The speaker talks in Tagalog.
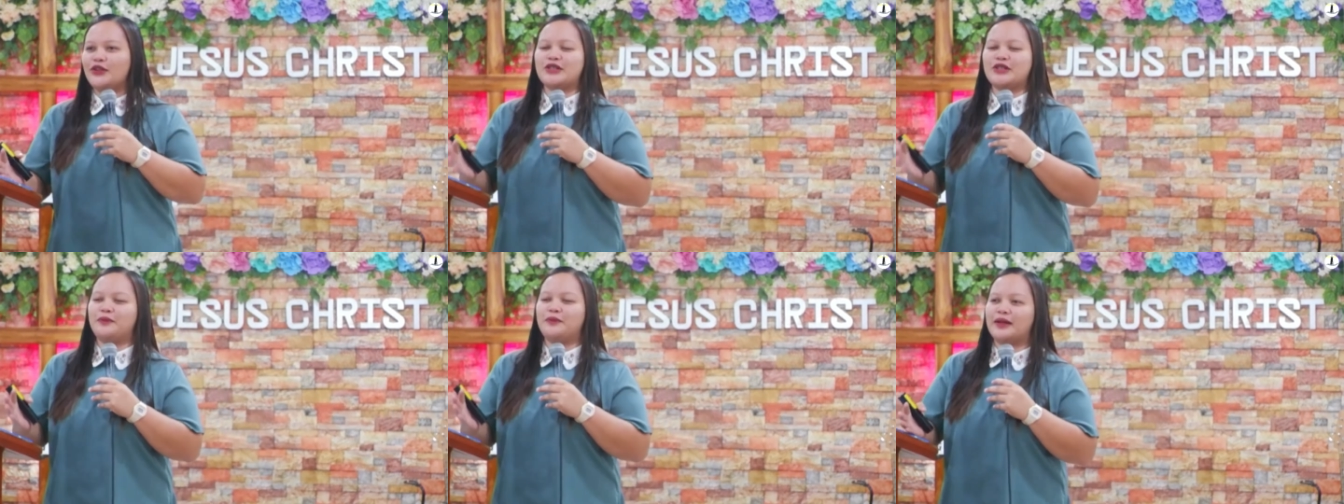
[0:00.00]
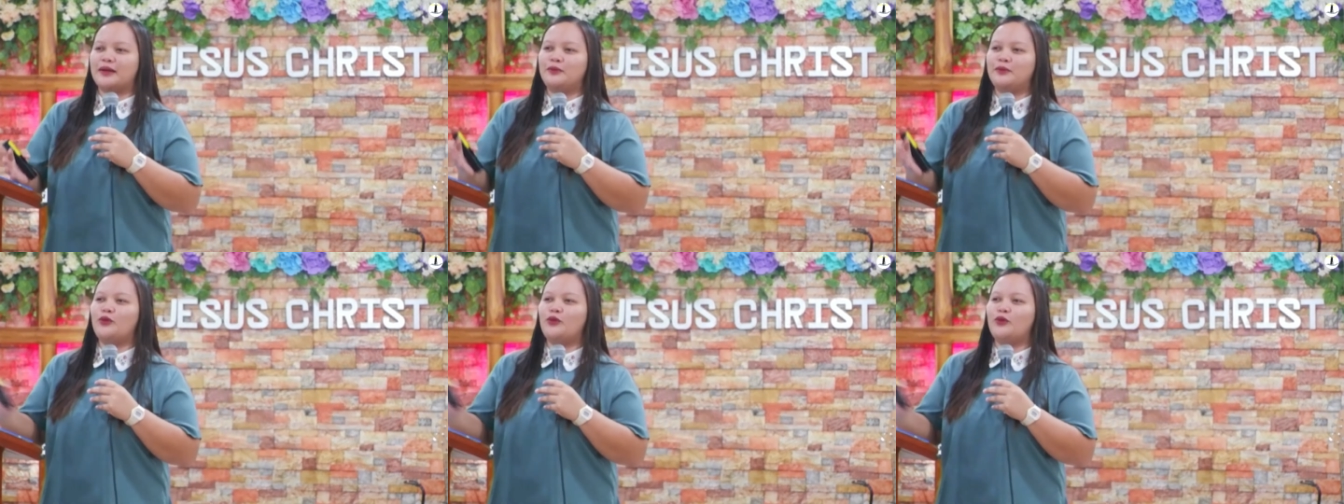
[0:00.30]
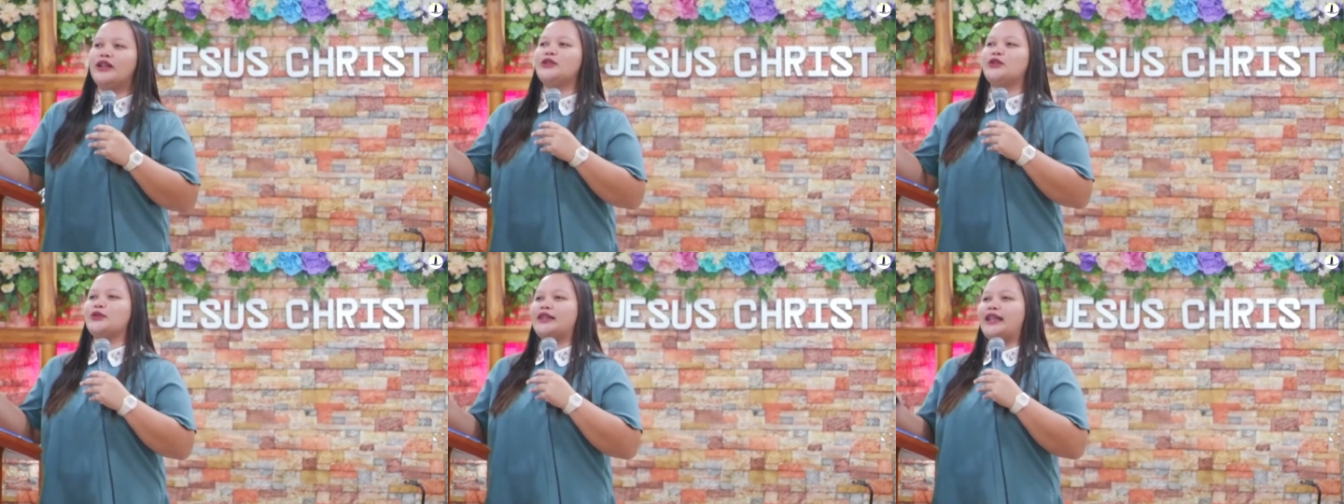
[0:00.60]
from
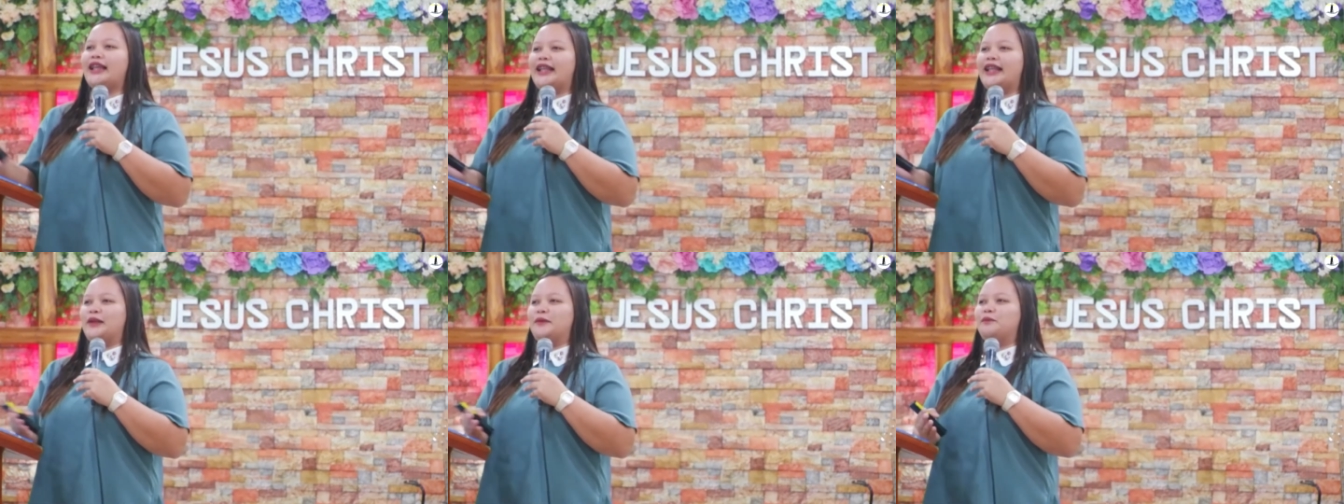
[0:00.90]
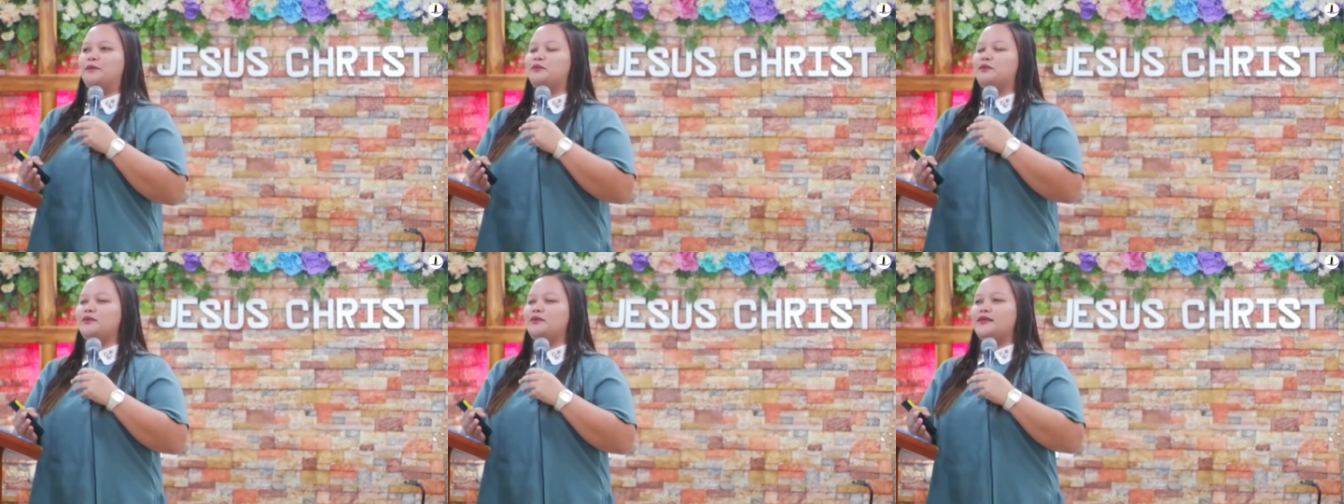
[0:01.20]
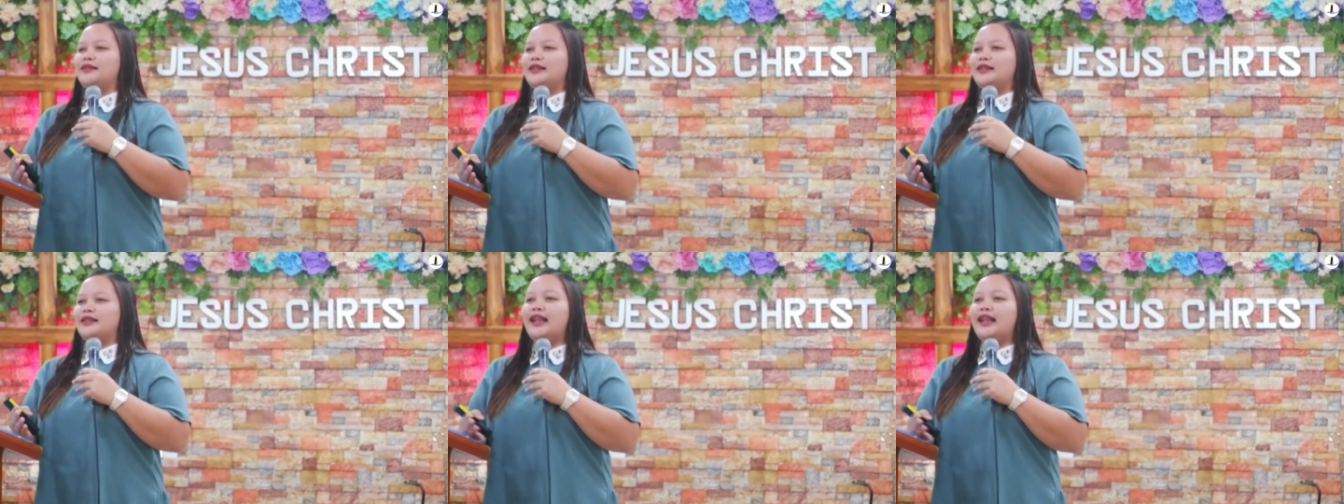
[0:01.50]
1 to 10,
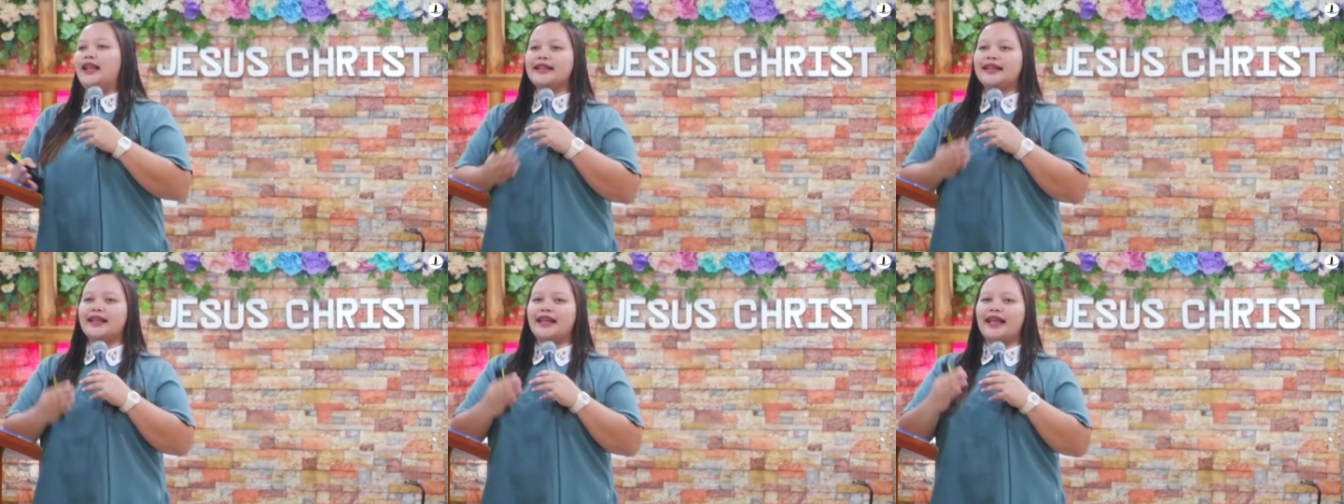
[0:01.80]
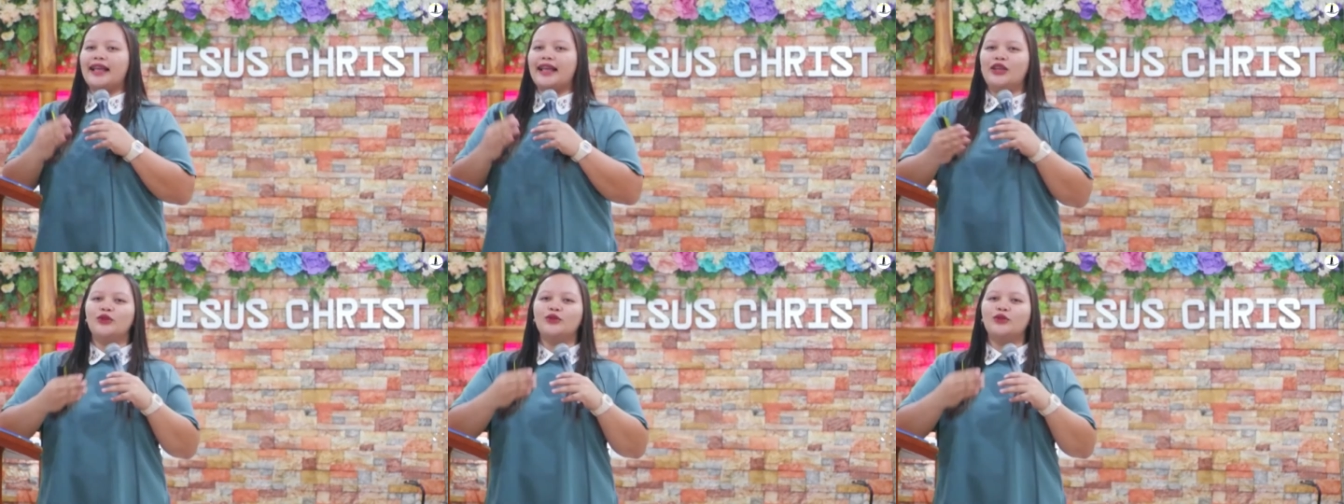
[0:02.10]
ilan kaya